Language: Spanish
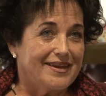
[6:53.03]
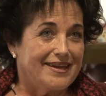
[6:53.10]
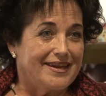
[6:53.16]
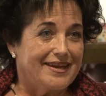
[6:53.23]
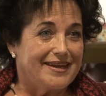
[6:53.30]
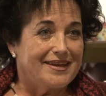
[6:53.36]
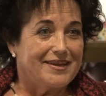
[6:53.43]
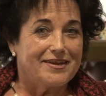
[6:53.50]

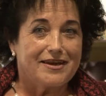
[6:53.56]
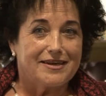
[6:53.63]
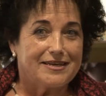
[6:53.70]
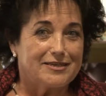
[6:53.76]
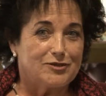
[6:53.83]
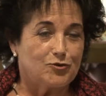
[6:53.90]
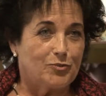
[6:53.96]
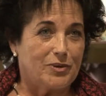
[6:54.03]
y aquí
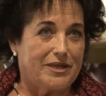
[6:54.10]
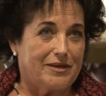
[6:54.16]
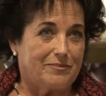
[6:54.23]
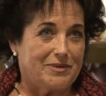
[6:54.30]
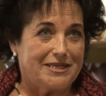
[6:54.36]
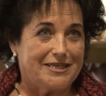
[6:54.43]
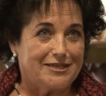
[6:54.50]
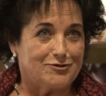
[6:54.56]

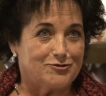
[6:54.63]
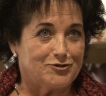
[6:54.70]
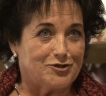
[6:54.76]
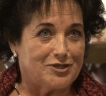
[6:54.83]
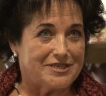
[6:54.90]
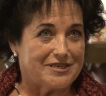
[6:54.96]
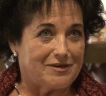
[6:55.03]
estupendamente con todas las